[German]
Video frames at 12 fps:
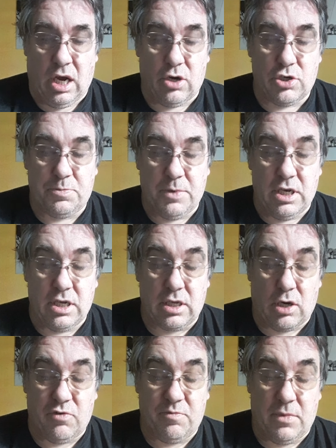auch Spiele
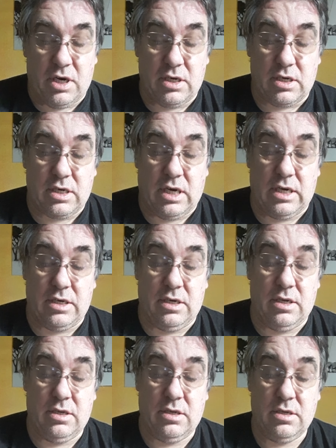drauf machen kann.